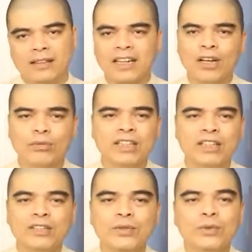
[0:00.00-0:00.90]
Tài lộc thì
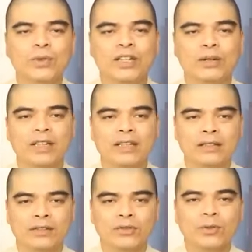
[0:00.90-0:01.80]
cứ ùn ùn kéo
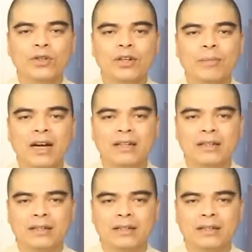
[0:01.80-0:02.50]
đến, giúp cho các bạn